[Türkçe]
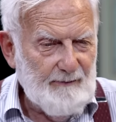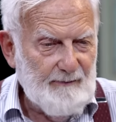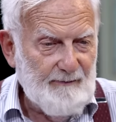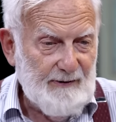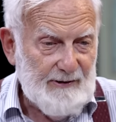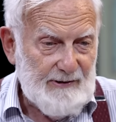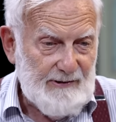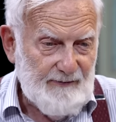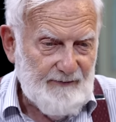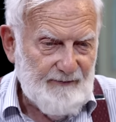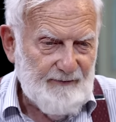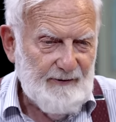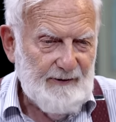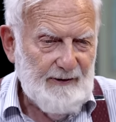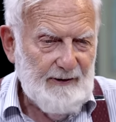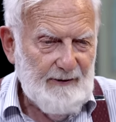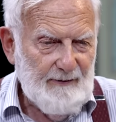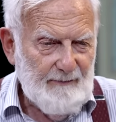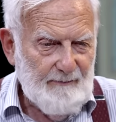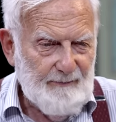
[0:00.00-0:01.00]
vasıf
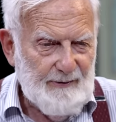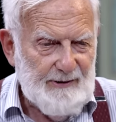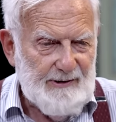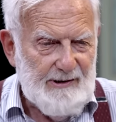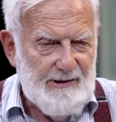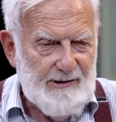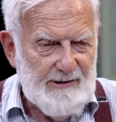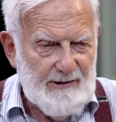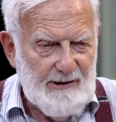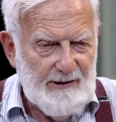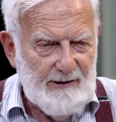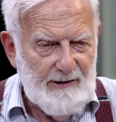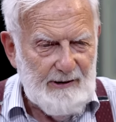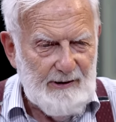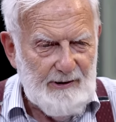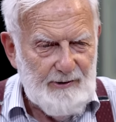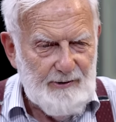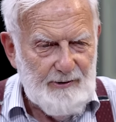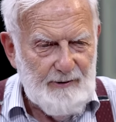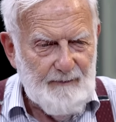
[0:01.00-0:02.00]
biz insanlar
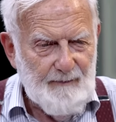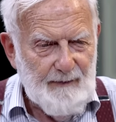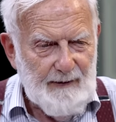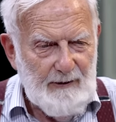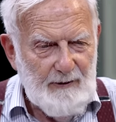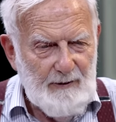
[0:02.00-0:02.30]
için.